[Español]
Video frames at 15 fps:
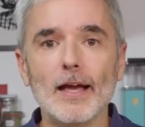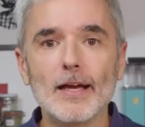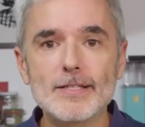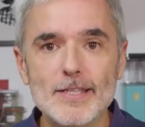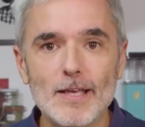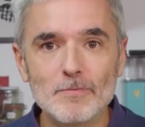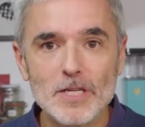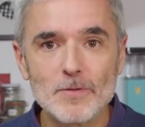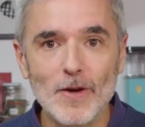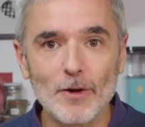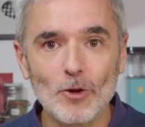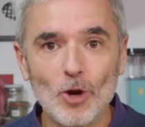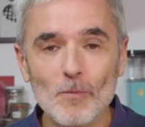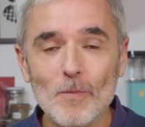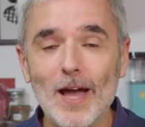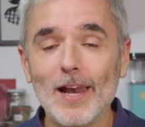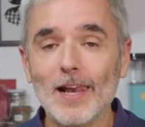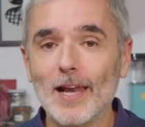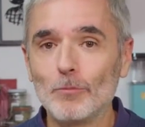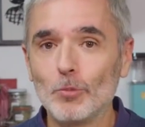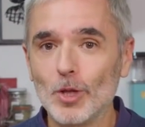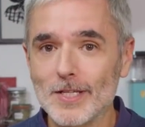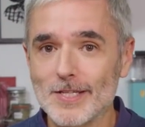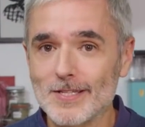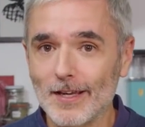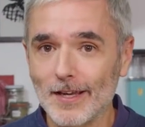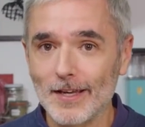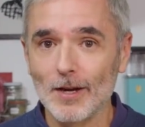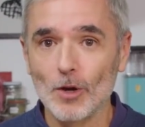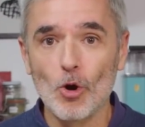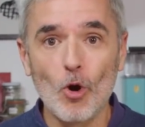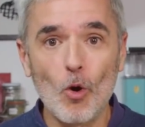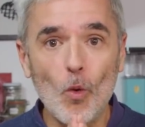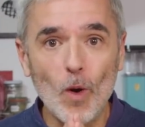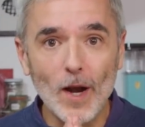Esta misma norma la puedes seguir con